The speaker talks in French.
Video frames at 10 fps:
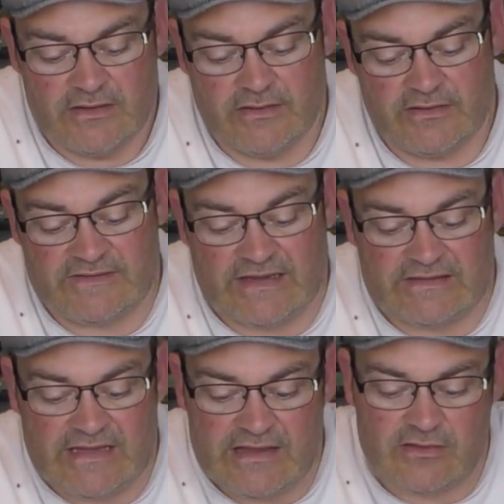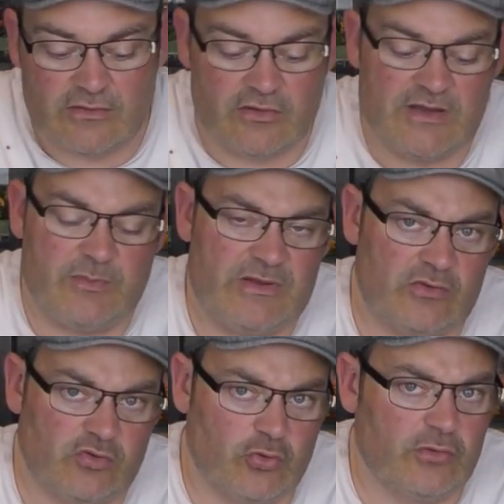Euh, certaines, en les
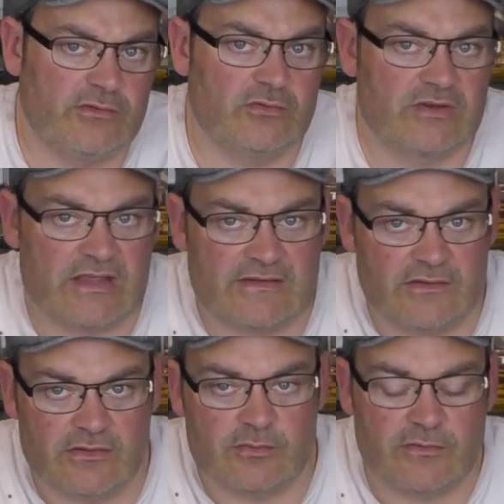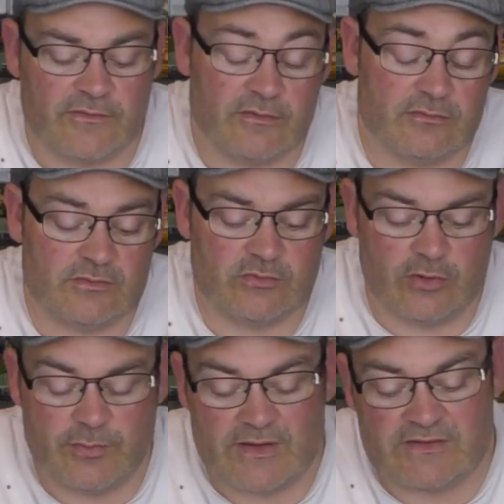pliant trop, sont cassantes, mais enfin, en même
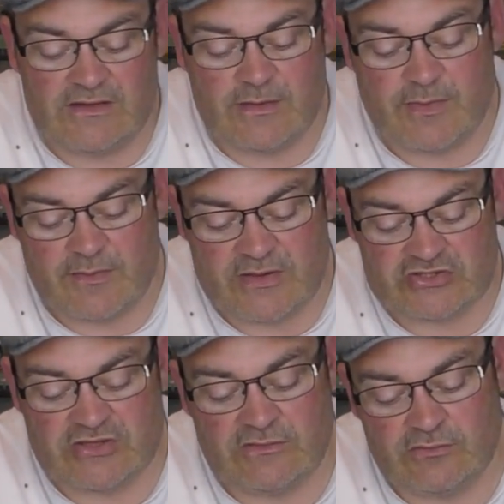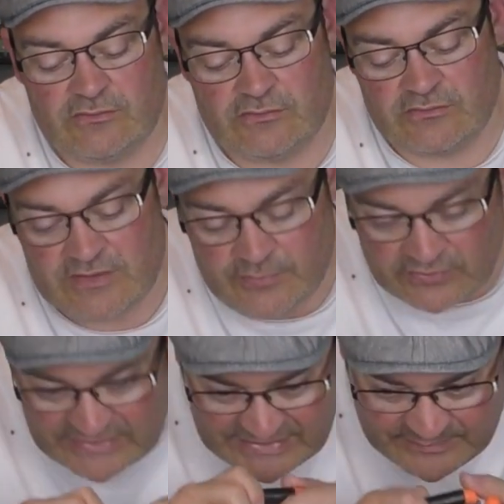temps, partie à part marcher dessus, on n'est
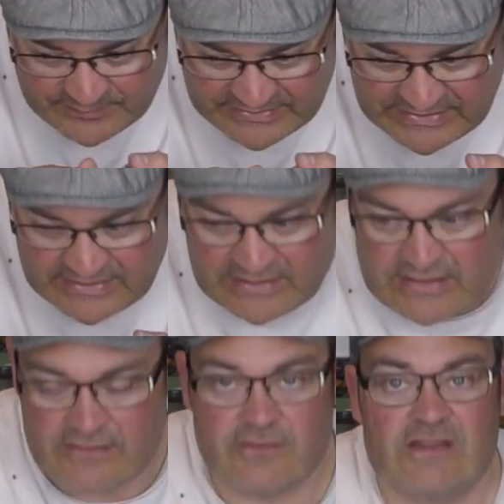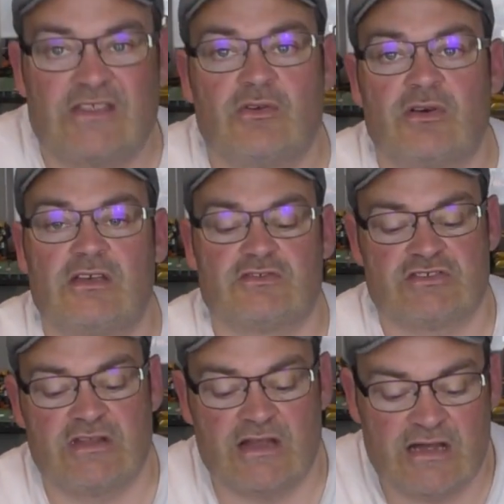pas en train de les plier à 90 degrés en
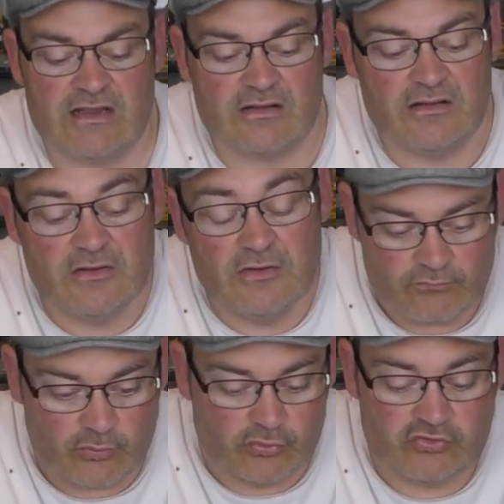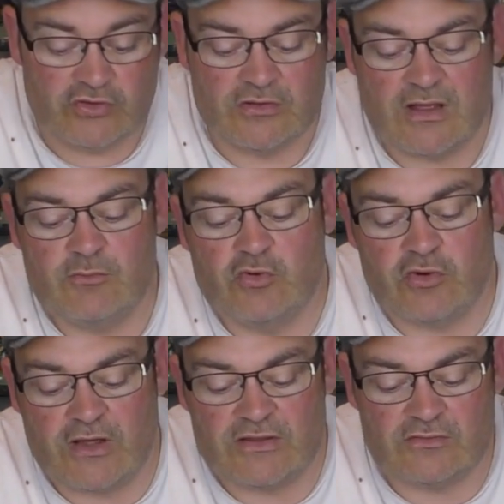général. Donc c'est quand même
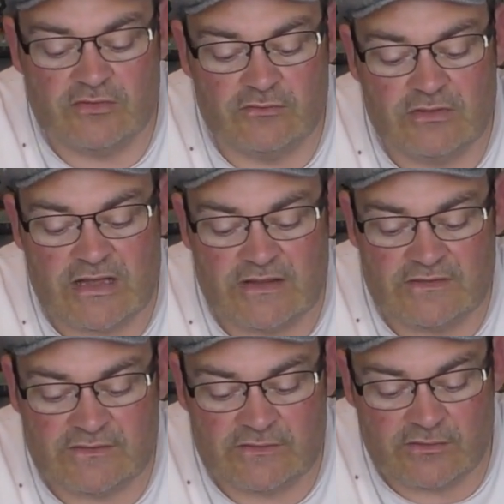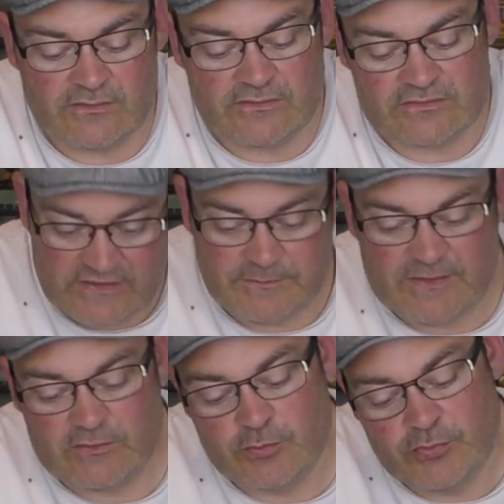correct au niveau de la résistance. Une
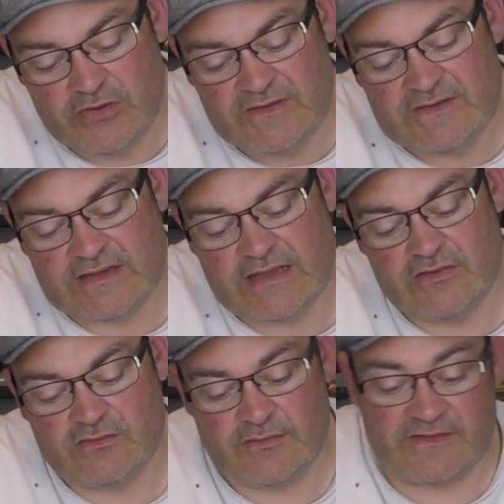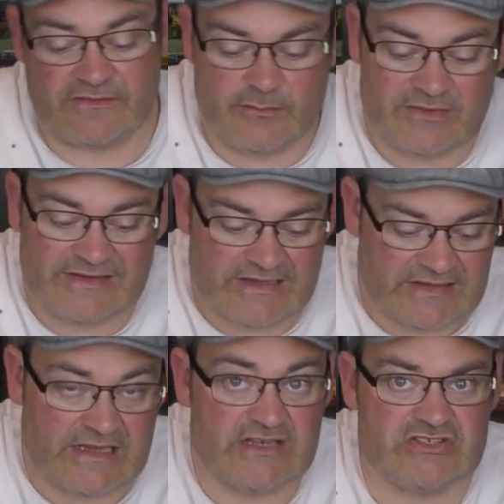espèce de polystyrène, tu vois. C'est vraiment très
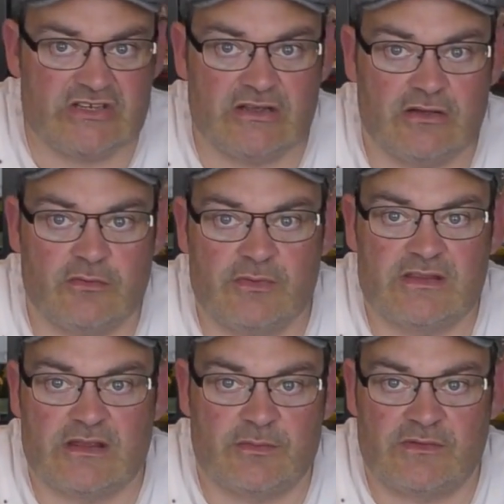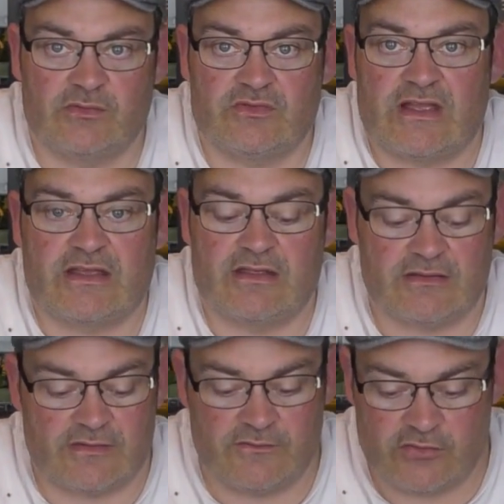très léger. En main, t'as l'impression que t'as
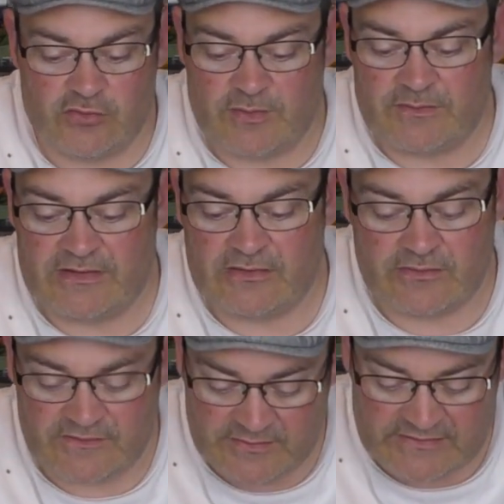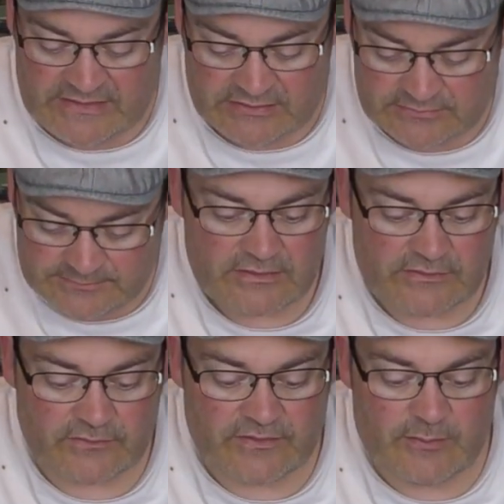rien. T'as une feuille de papier, quoi. C'est bizarre.
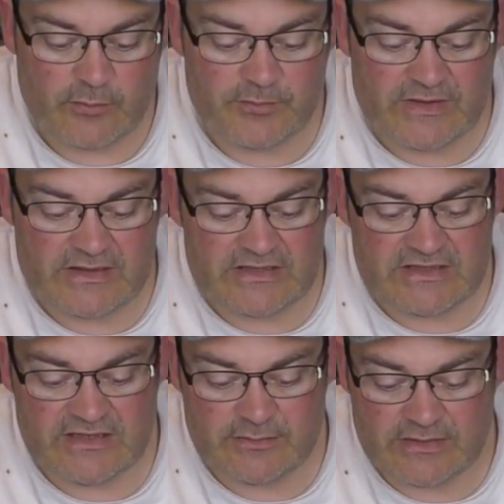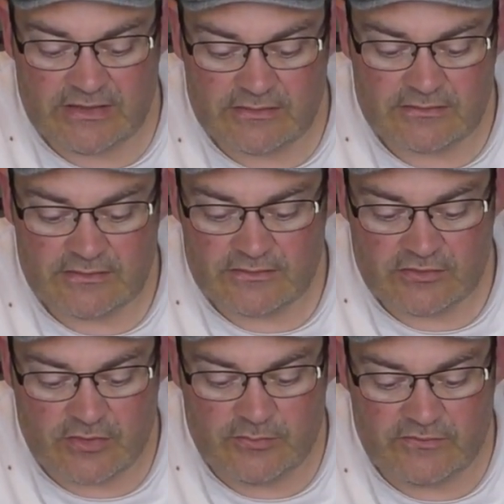sont vraiment bien équilibrés
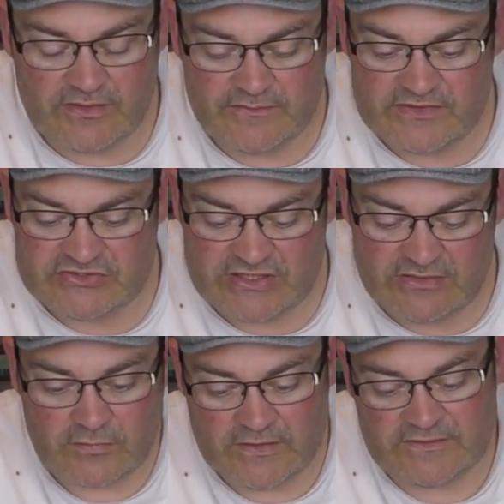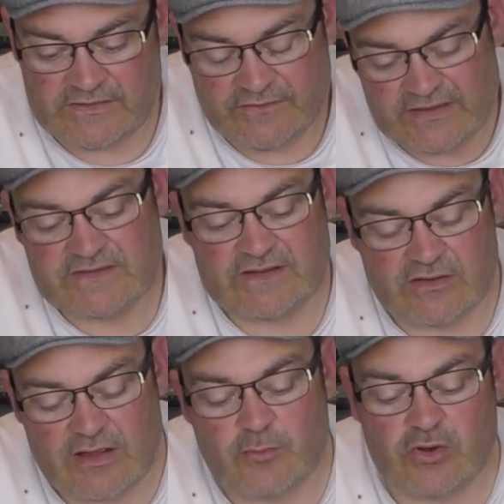comme une vraie fléchette. Et c'est vrai que c'est
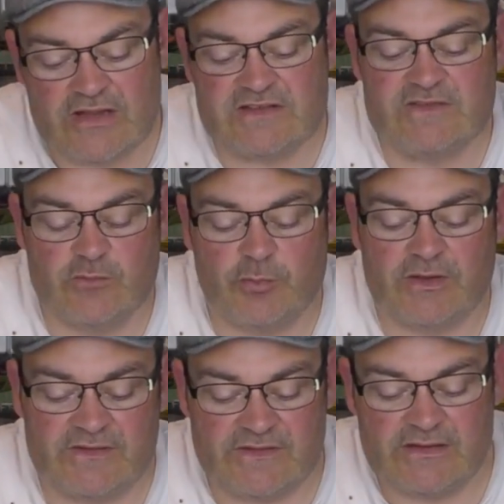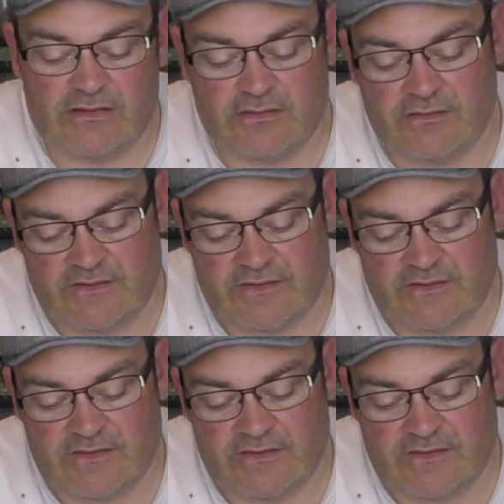quand même relativement précis, hein.